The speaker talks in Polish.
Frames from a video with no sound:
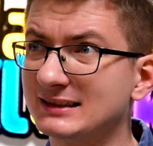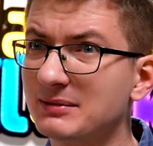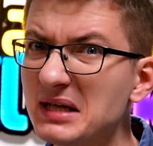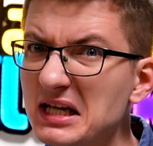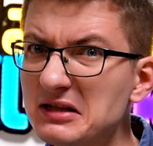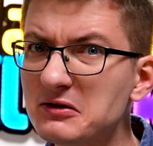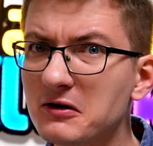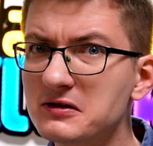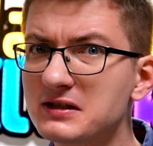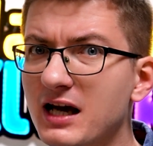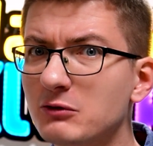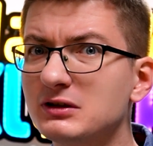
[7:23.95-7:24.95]

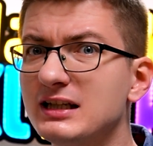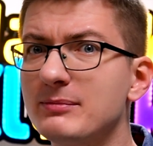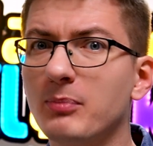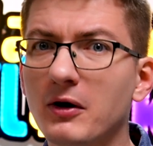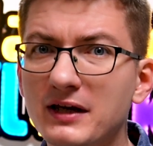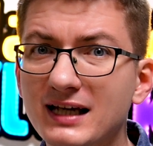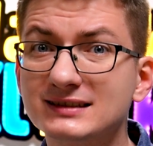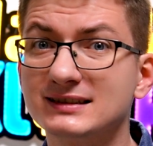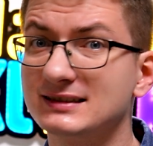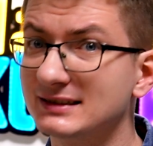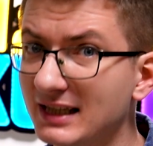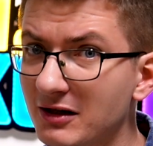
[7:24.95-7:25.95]
Zmiennokształtny pojazd
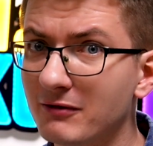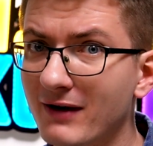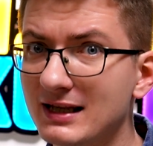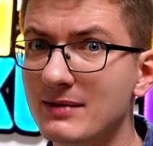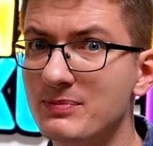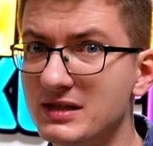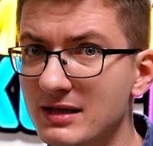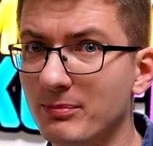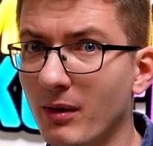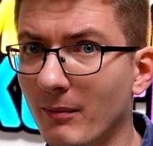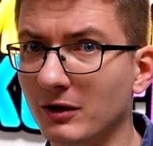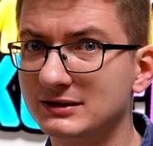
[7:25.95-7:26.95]
sterowany przy
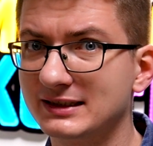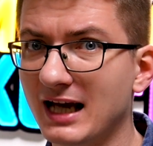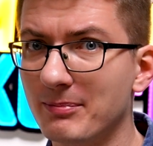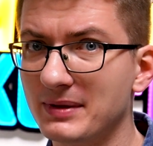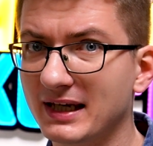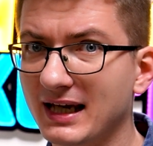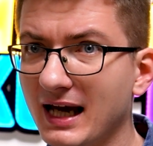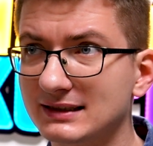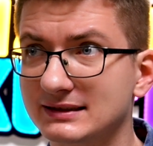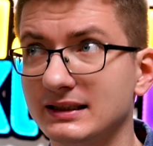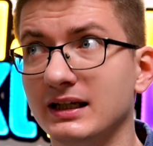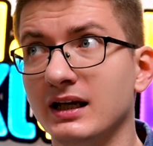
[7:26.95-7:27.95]
pomocy
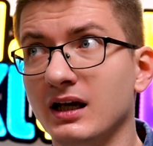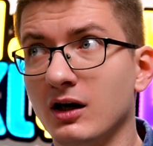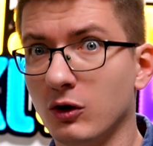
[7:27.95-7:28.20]
aplikacji.